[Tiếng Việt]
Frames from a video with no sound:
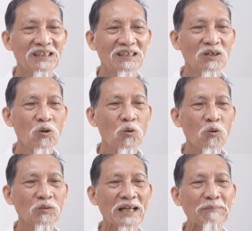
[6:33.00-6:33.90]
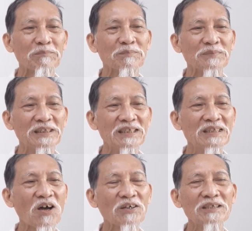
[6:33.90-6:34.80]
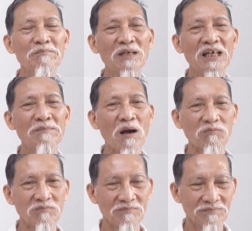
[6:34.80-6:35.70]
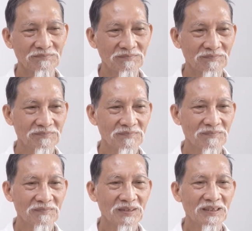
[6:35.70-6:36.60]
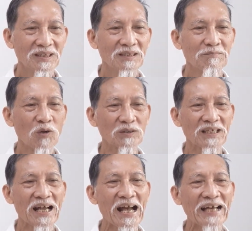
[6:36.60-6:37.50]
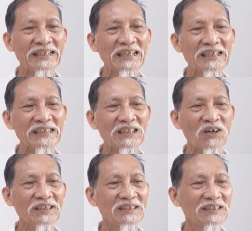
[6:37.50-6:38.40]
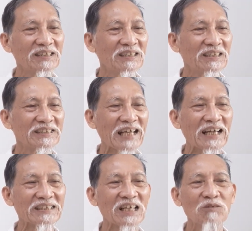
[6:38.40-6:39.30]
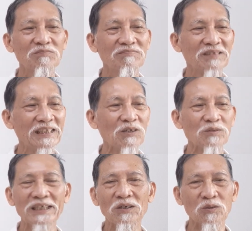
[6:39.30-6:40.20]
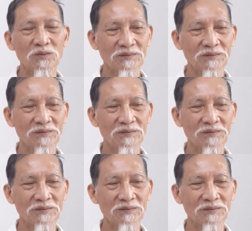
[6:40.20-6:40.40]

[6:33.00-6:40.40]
ngủ nằm những nói mơ mộng một hai lời nói chẳng thông hiểu điều